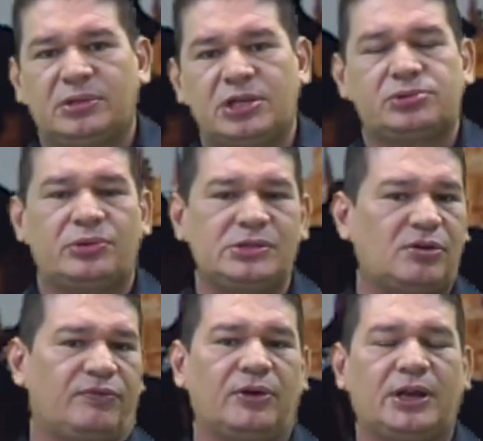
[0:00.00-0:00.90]
destruir
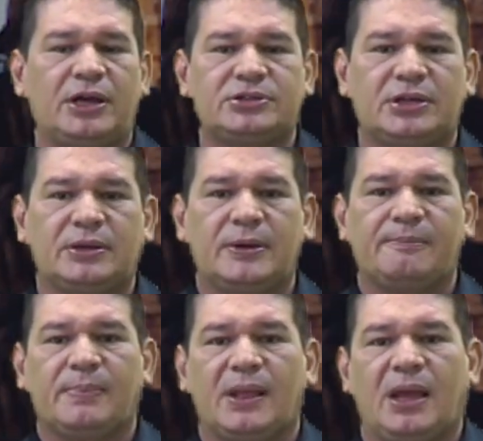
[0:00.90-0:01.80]
sua floresta,
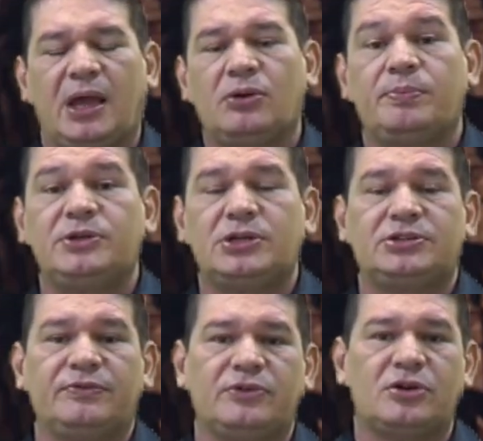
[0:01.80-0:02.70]
era o
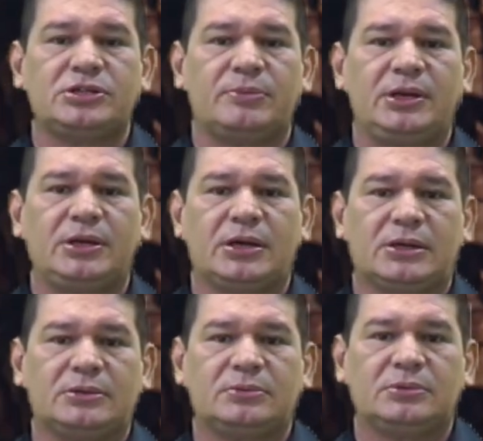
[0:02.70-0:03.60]
objetivo
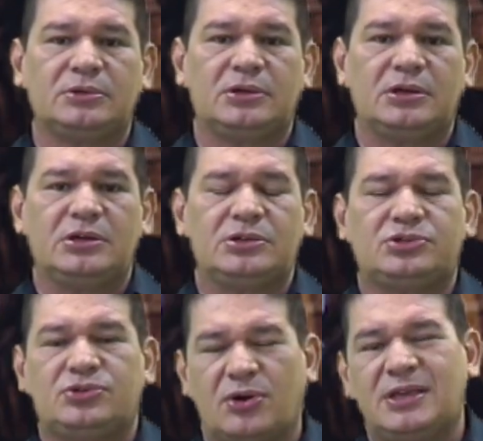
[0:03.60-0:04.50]
norte-americano.
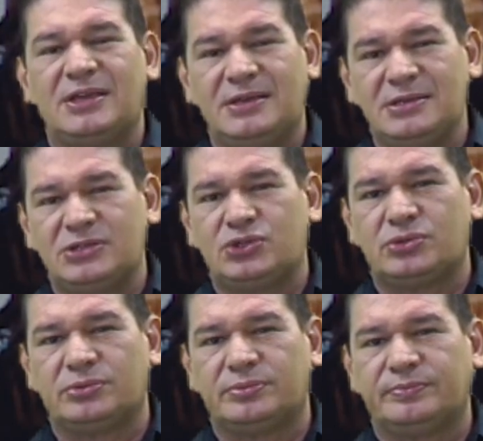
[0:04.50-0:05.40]
Só que
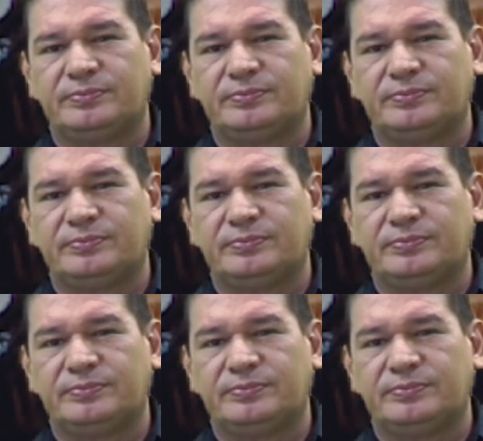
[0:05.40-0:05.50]
isso.